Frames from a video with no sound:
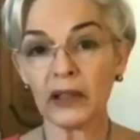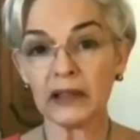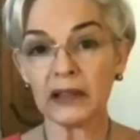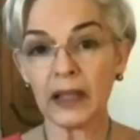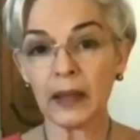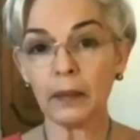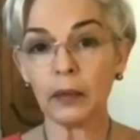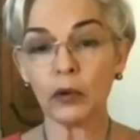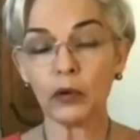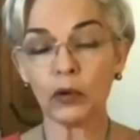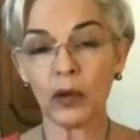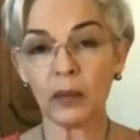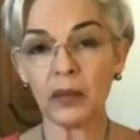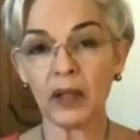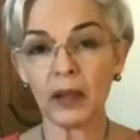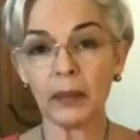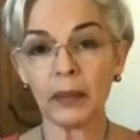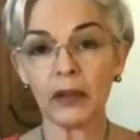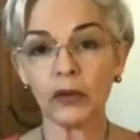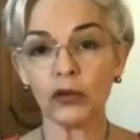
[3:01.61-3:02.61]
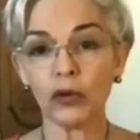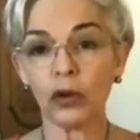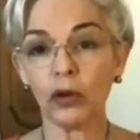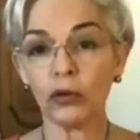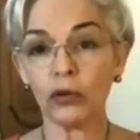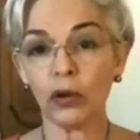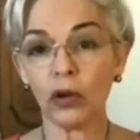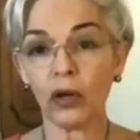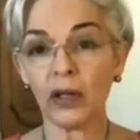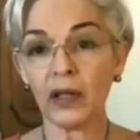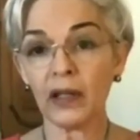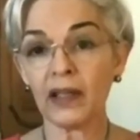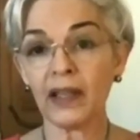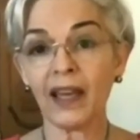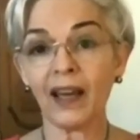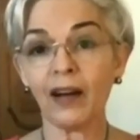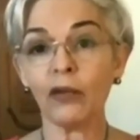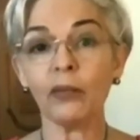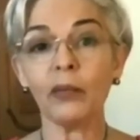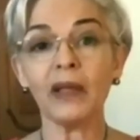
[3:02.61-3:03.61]
exemplo, do MDB de Rondônia, que
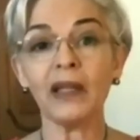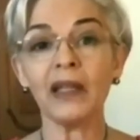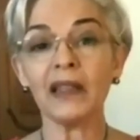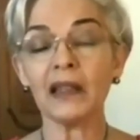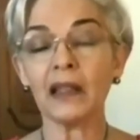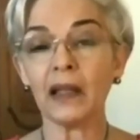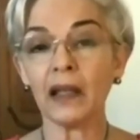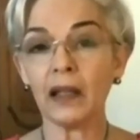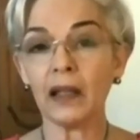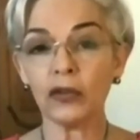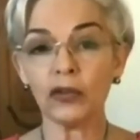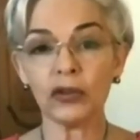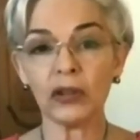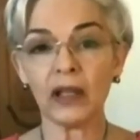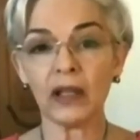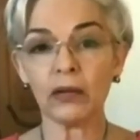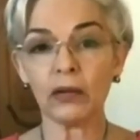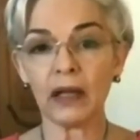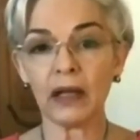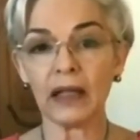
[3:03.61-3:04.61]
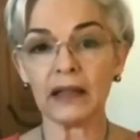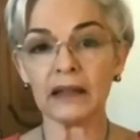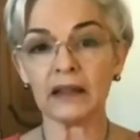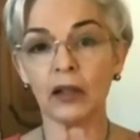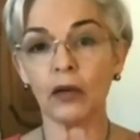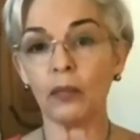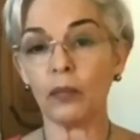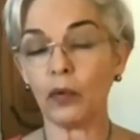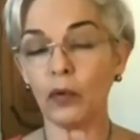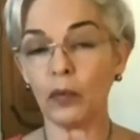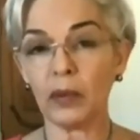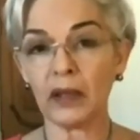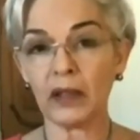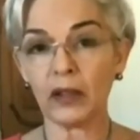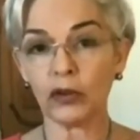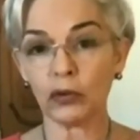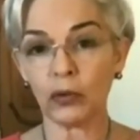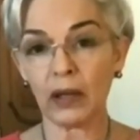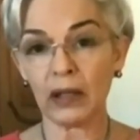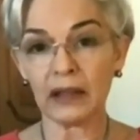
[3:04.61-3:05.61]
é um militante da educação pública
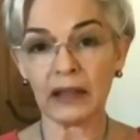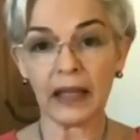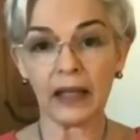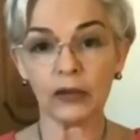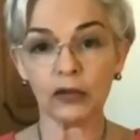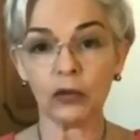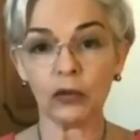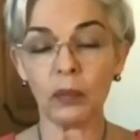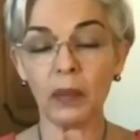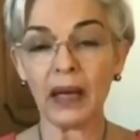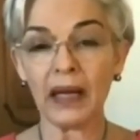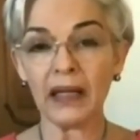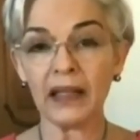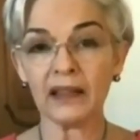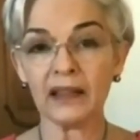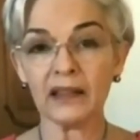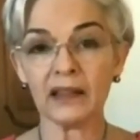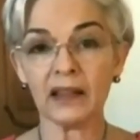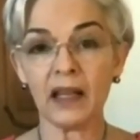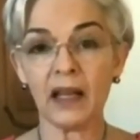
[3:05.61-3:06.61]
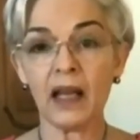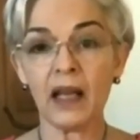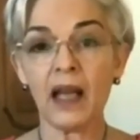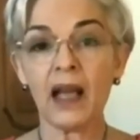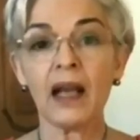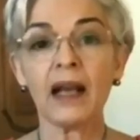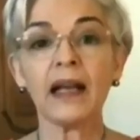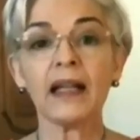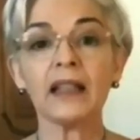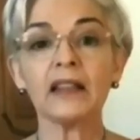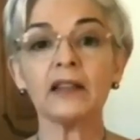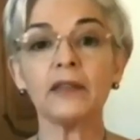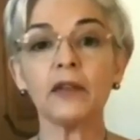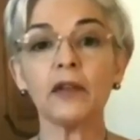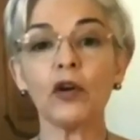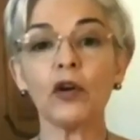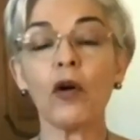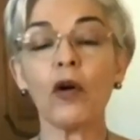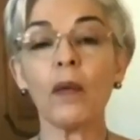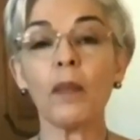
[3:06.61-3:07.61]
de qualidade no país,
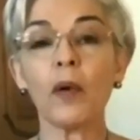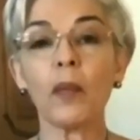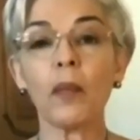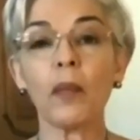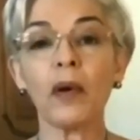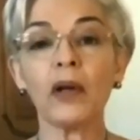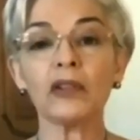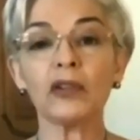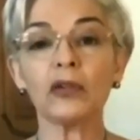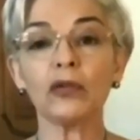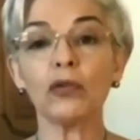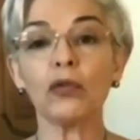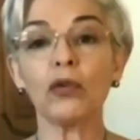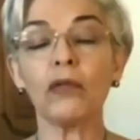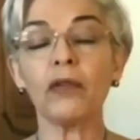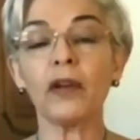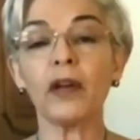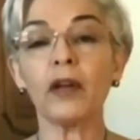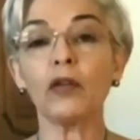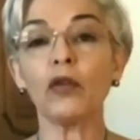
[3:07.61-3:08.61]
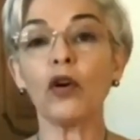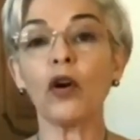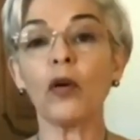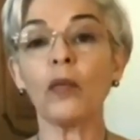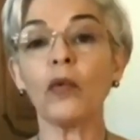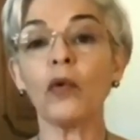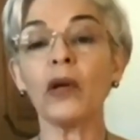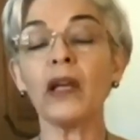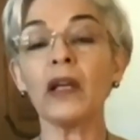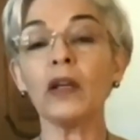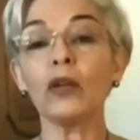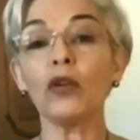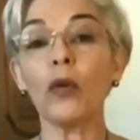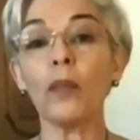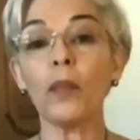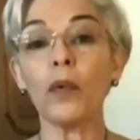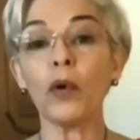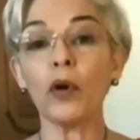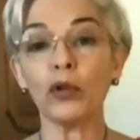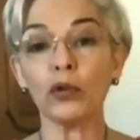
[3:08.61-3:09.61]
classificou a proposta do governo como
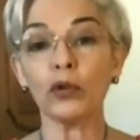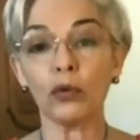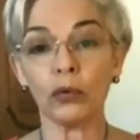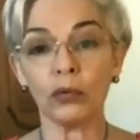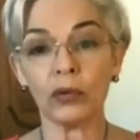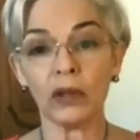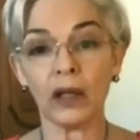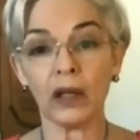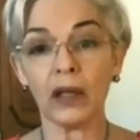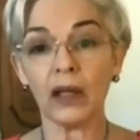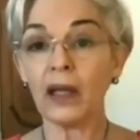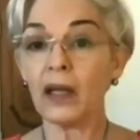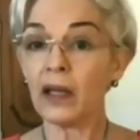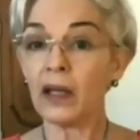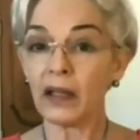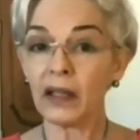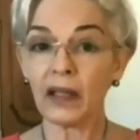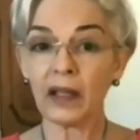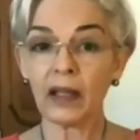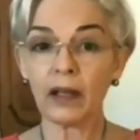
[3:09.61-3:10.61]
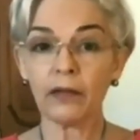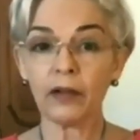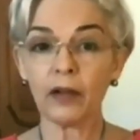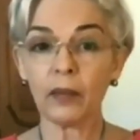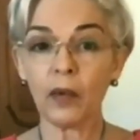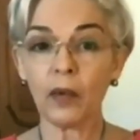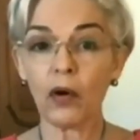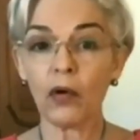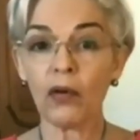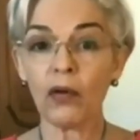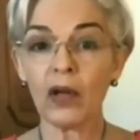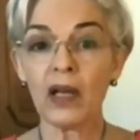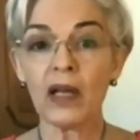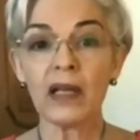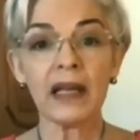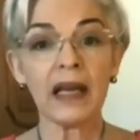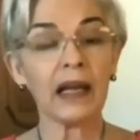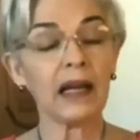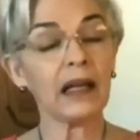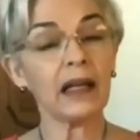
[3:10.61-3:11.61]
inoportuna e ele afirmou
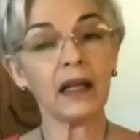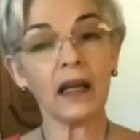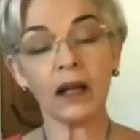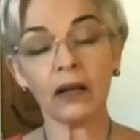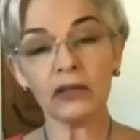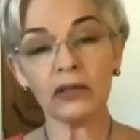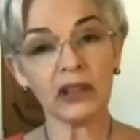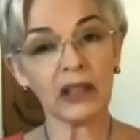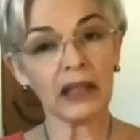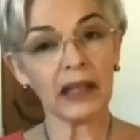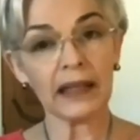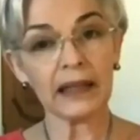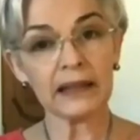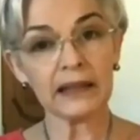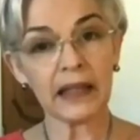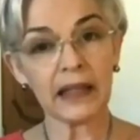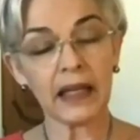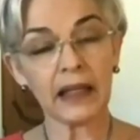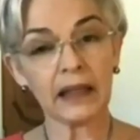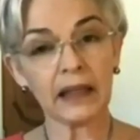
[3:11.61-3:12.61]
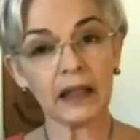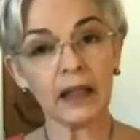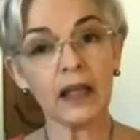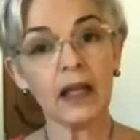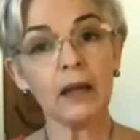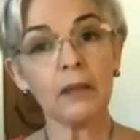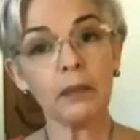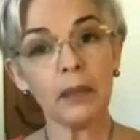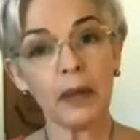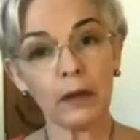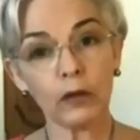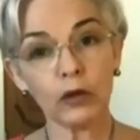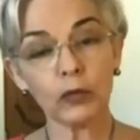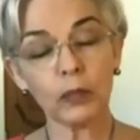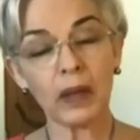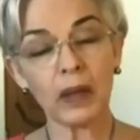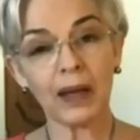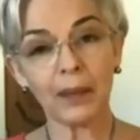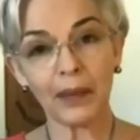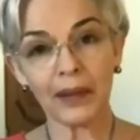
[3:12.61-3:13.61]
que ela não será aceita pelos
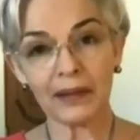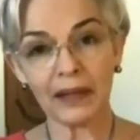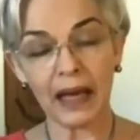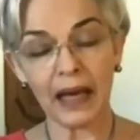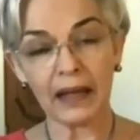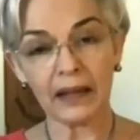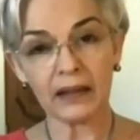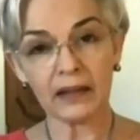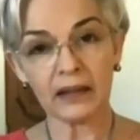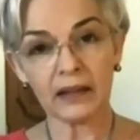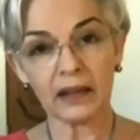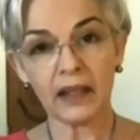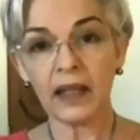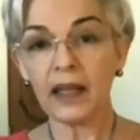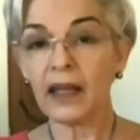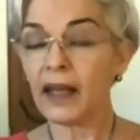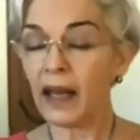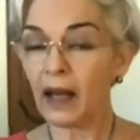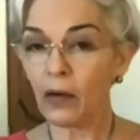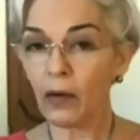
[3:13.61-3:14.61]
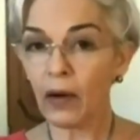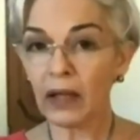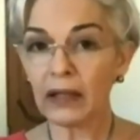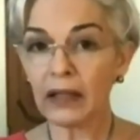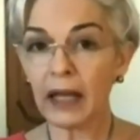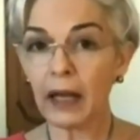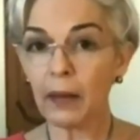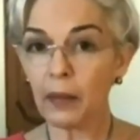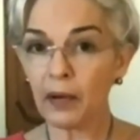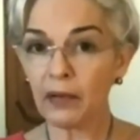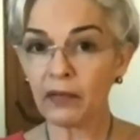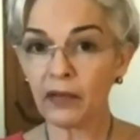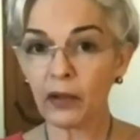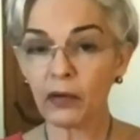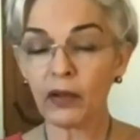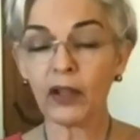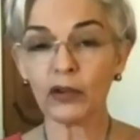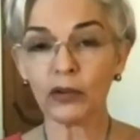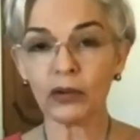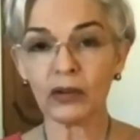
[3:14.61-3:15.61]
parlamentares. É aguardar para ver o
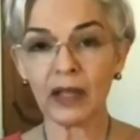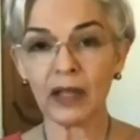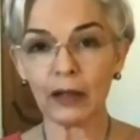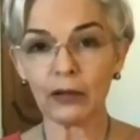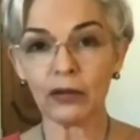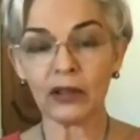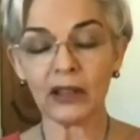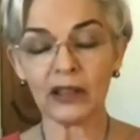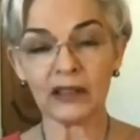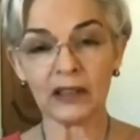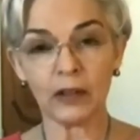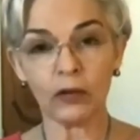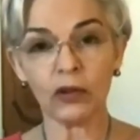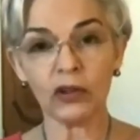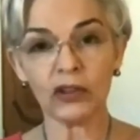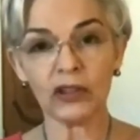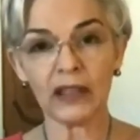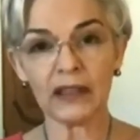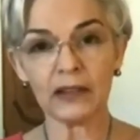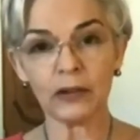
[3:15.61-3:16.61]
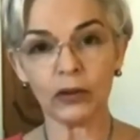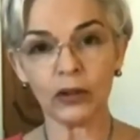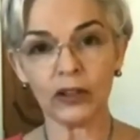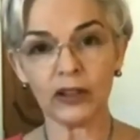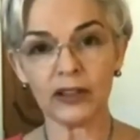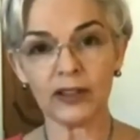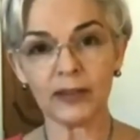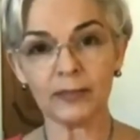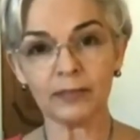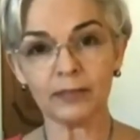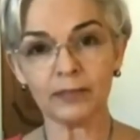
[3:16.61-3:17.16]
resultado das negociações.